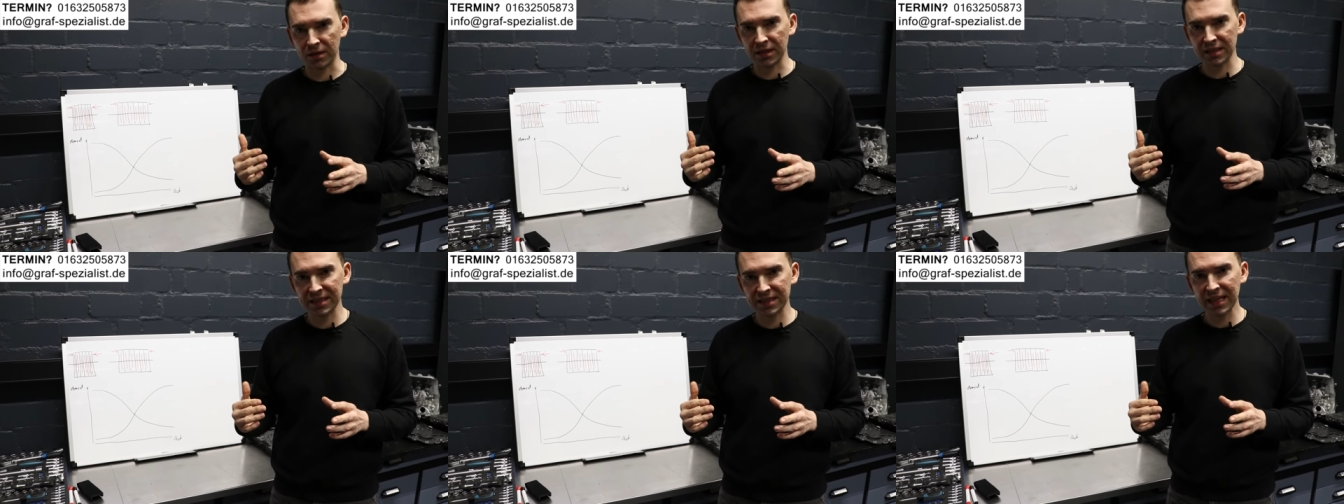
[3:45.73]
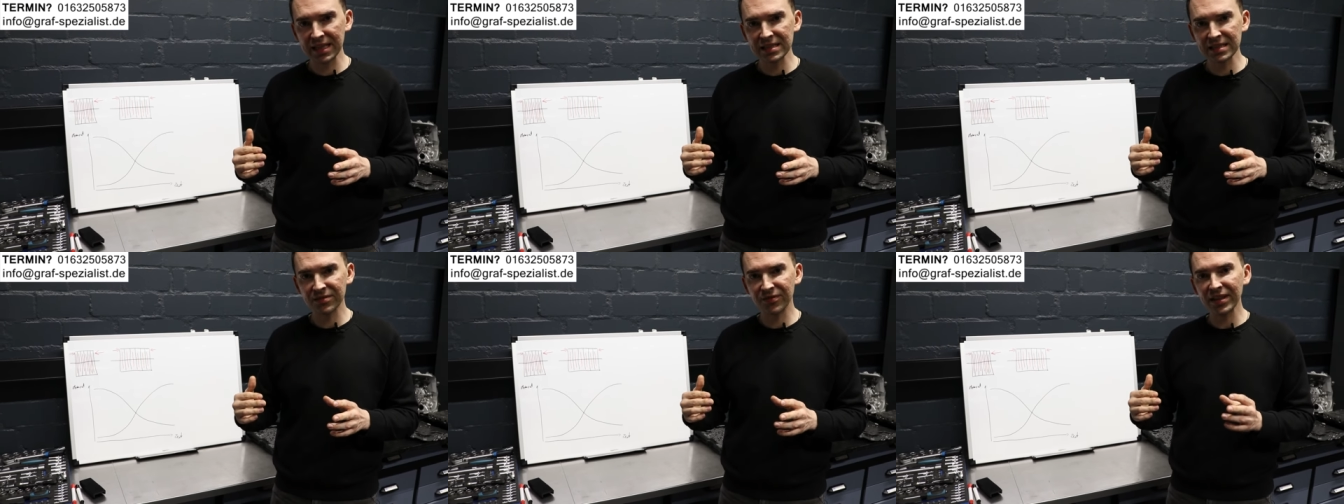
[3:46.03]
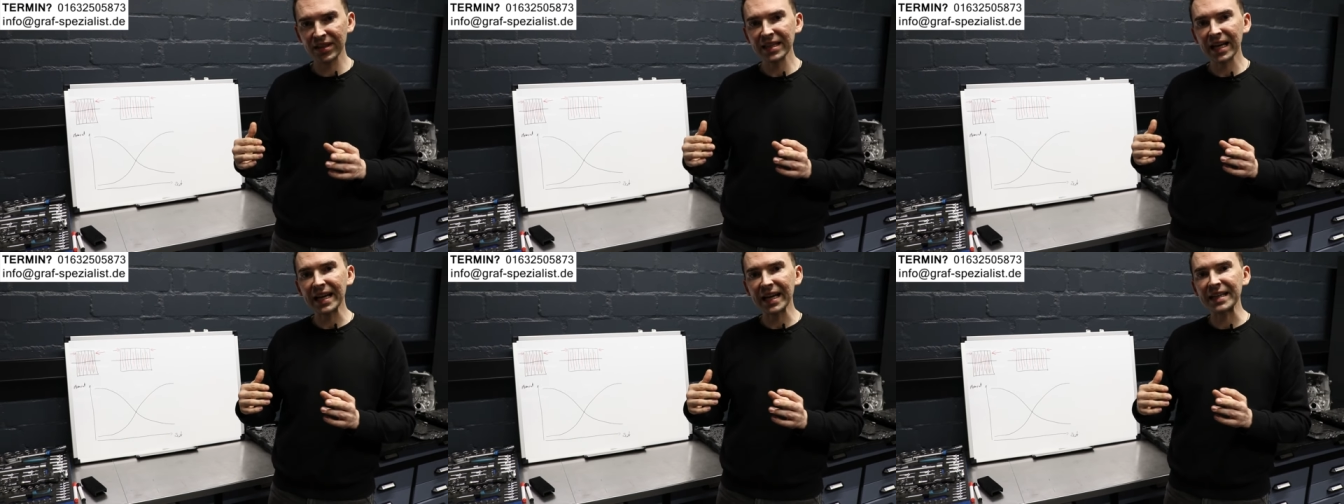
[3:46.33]
Das heißt,
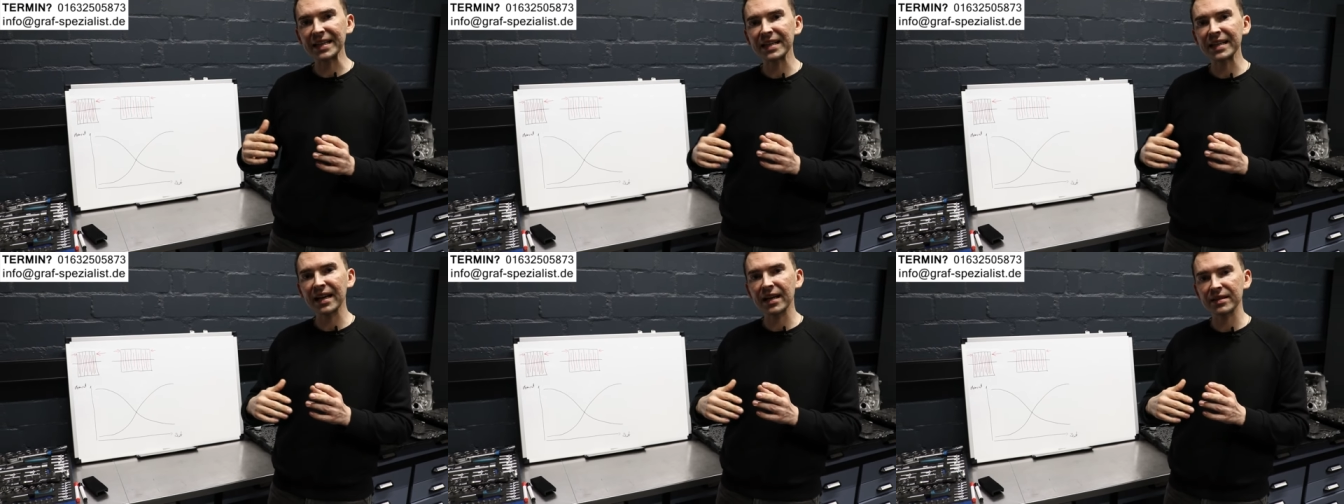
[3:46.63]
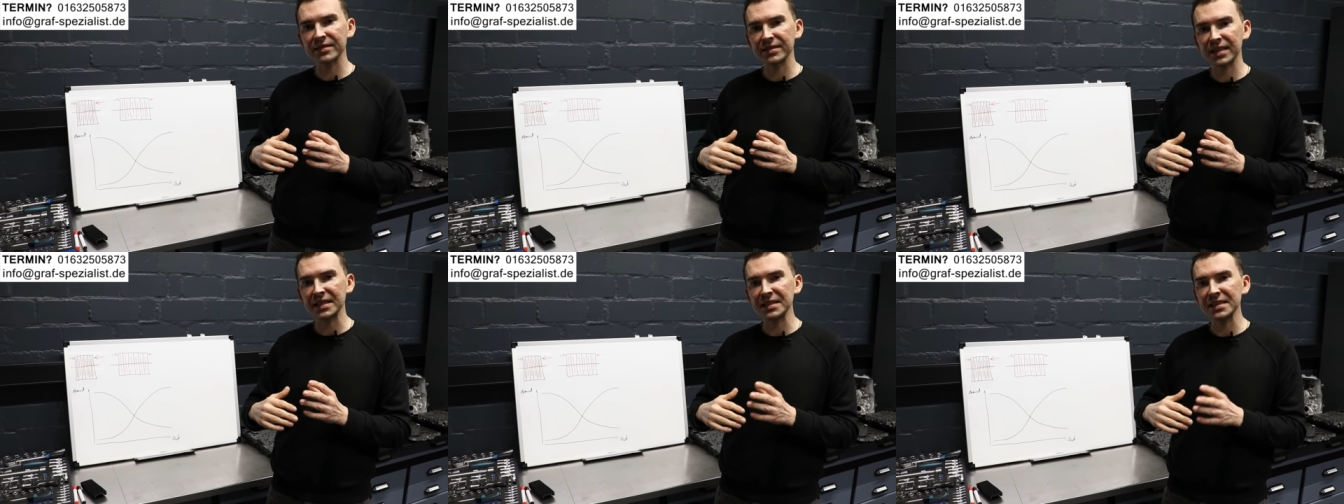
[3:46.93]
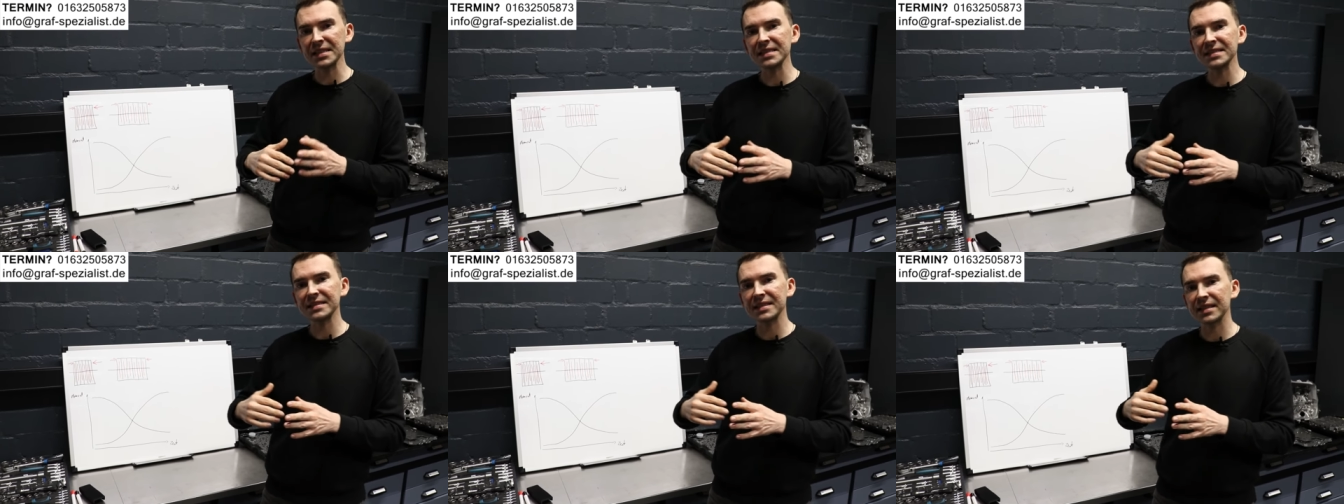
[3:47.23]
wenn ein Gang, der
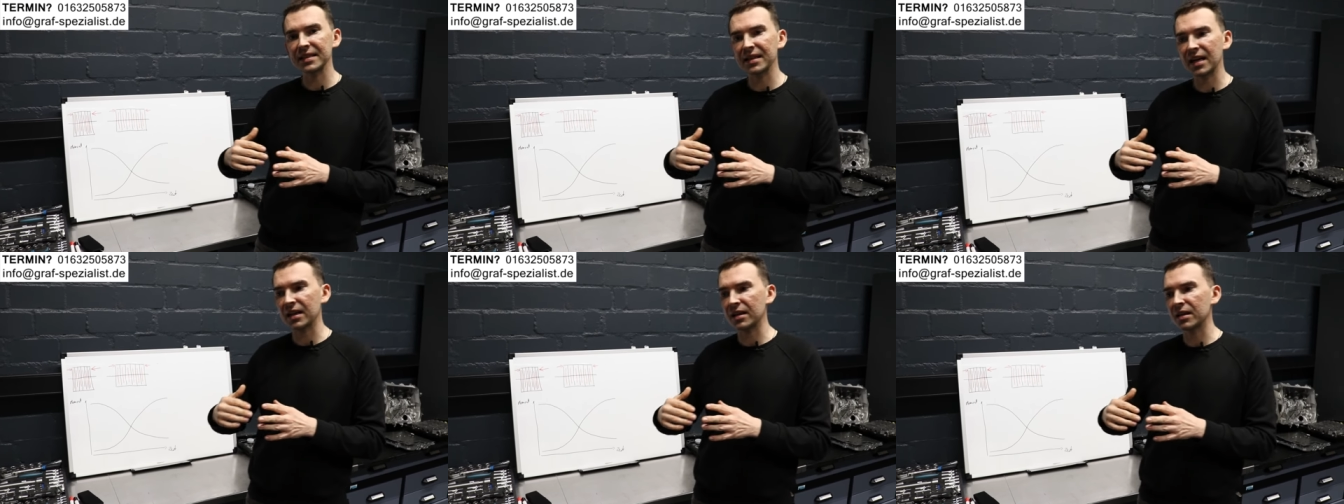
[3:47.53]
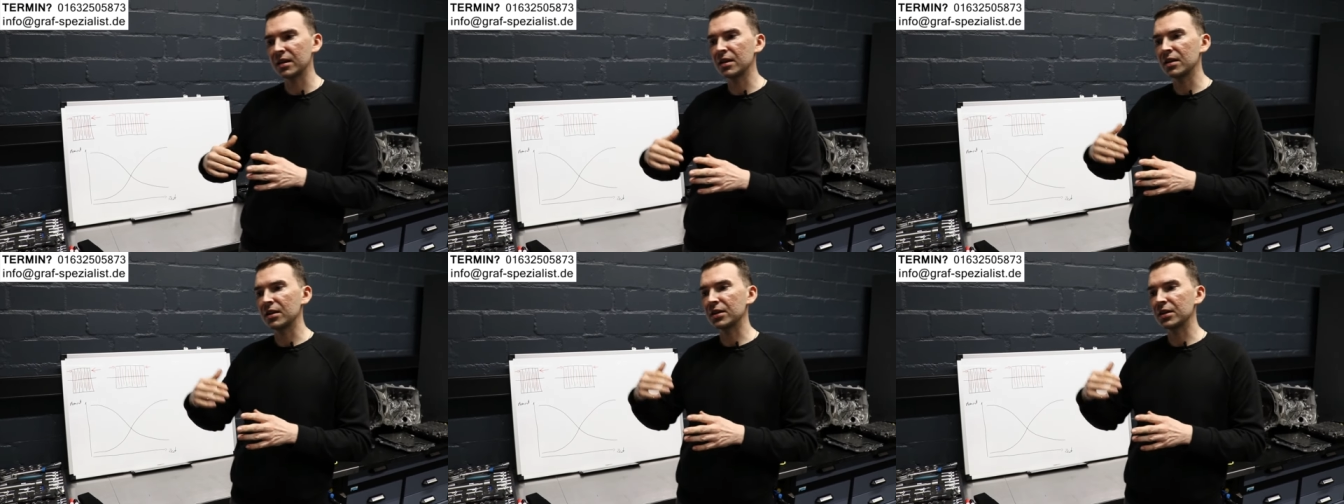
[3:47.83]
nächste Gang